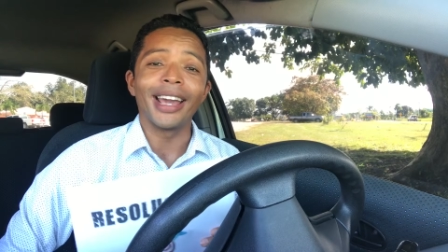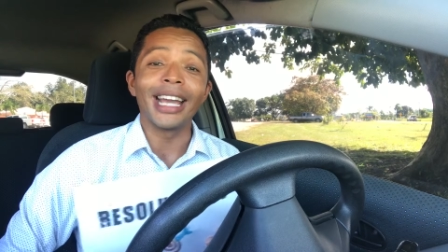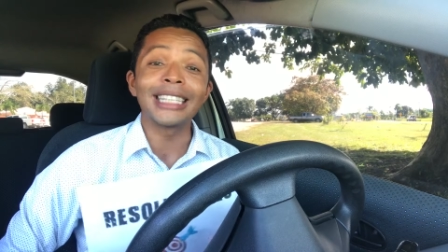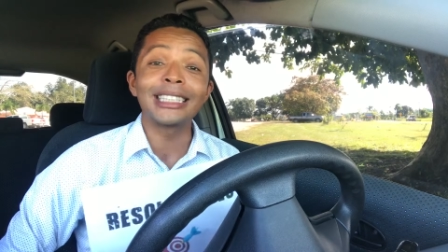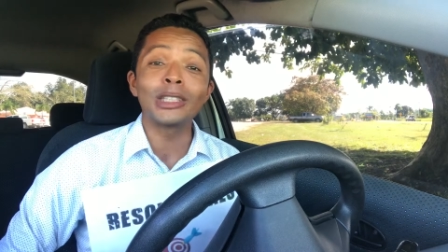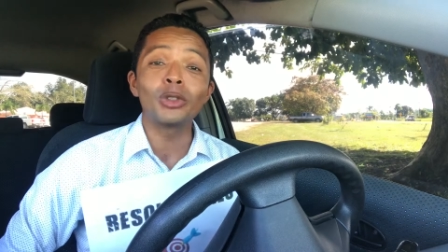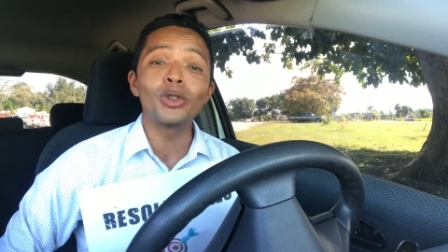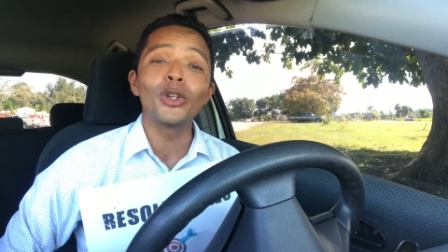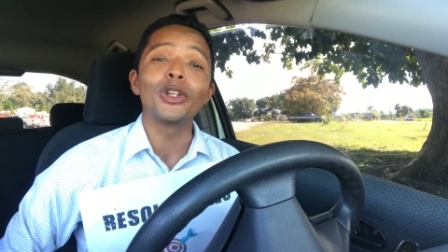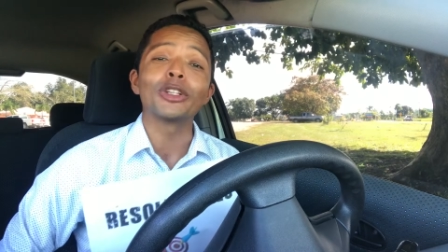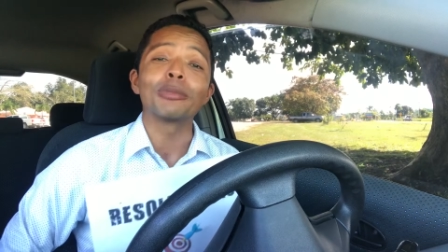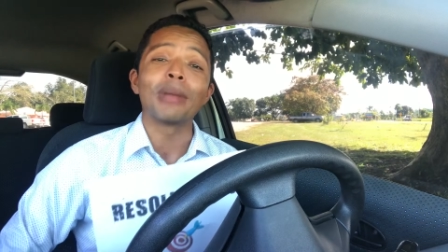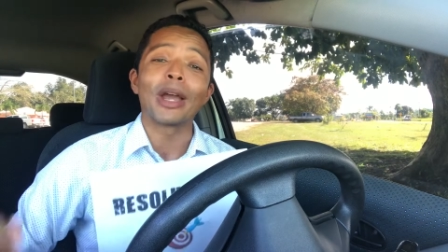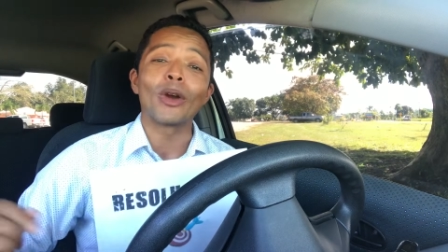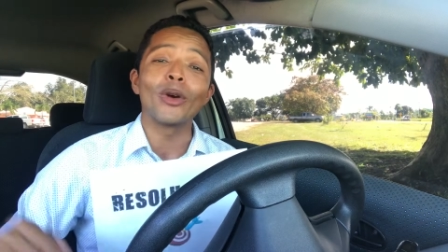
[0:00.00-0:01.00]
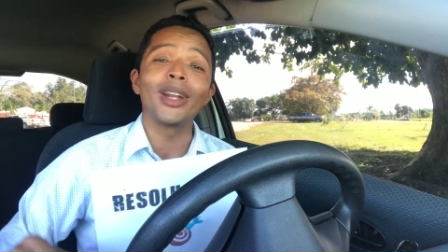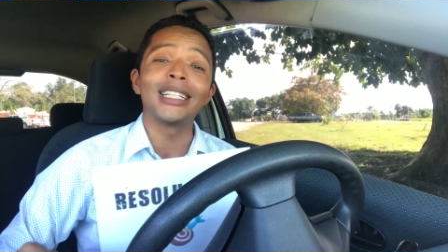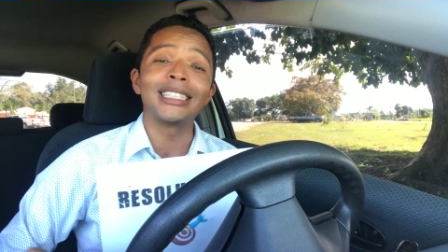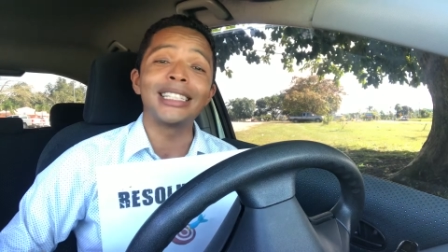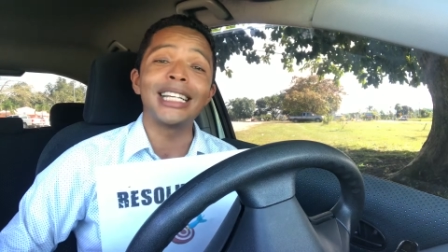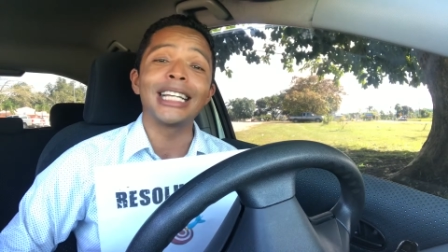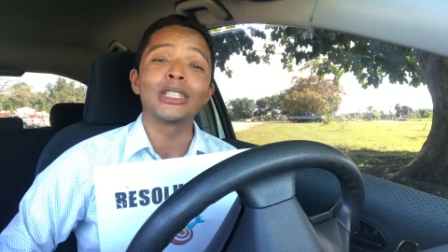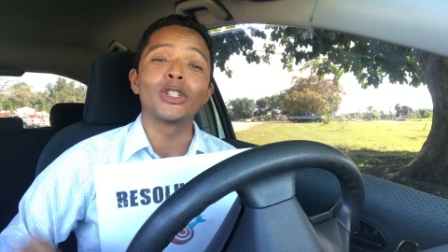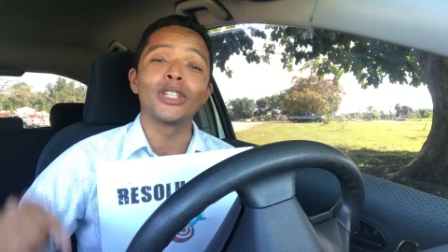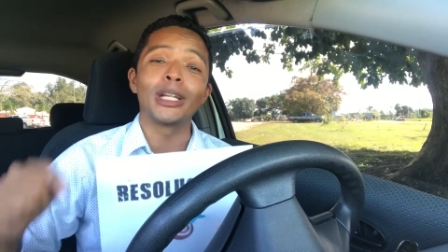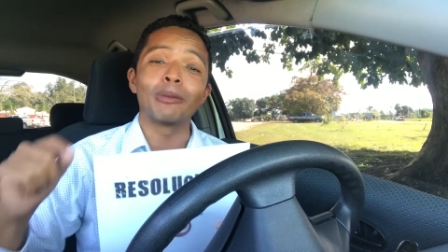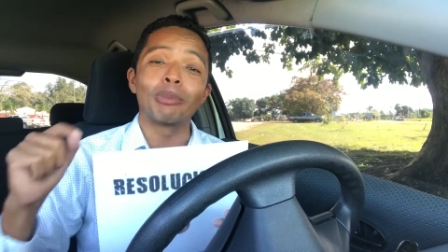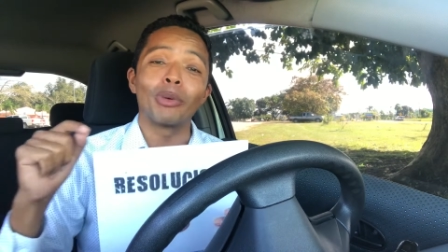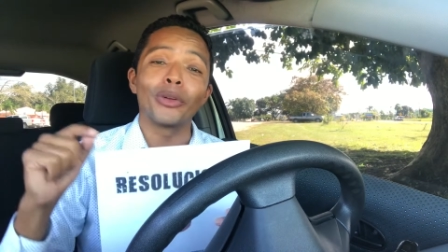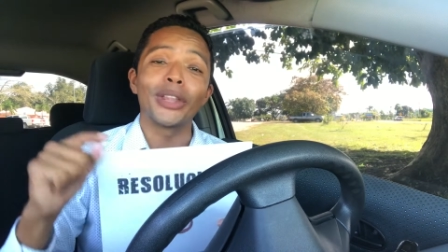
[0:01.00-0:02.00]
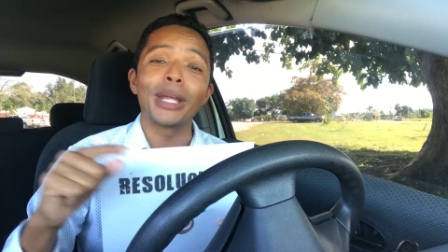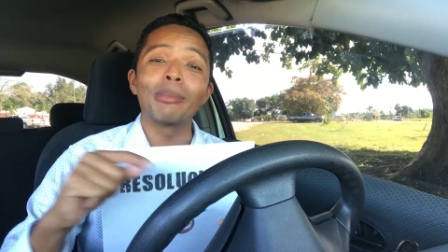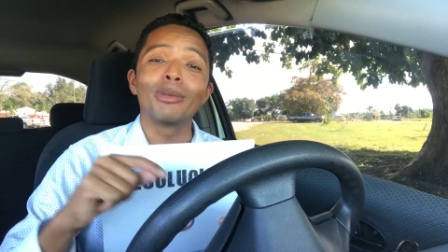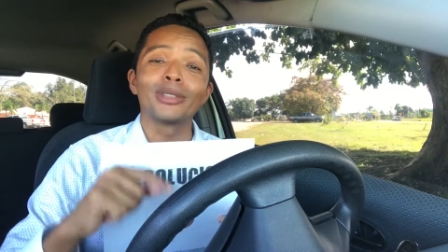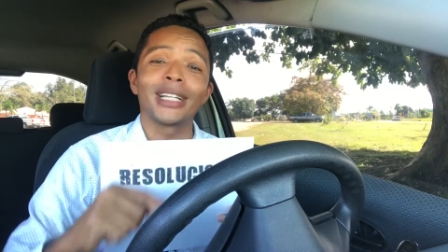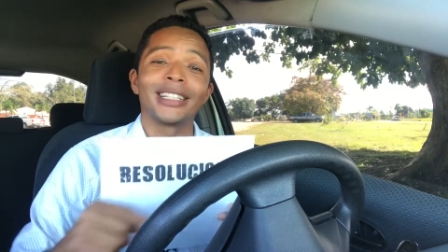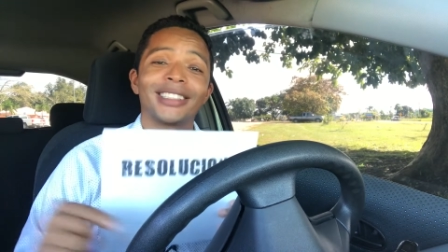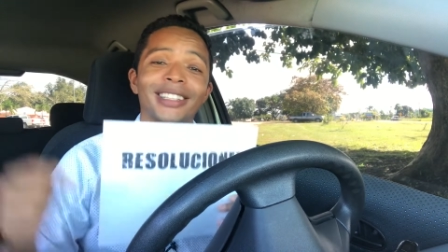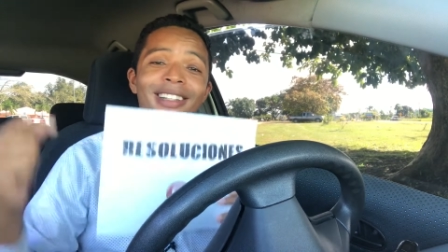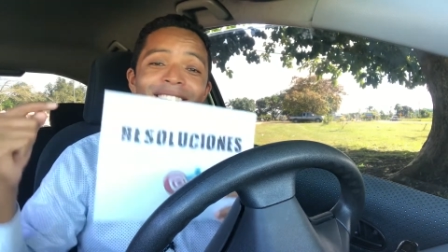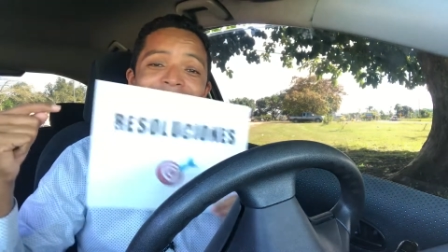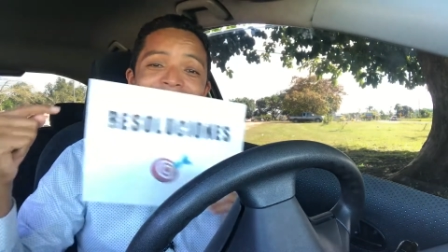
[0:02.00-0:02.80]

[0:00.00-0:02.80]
Este es uno de los mejores días donde podemos hacer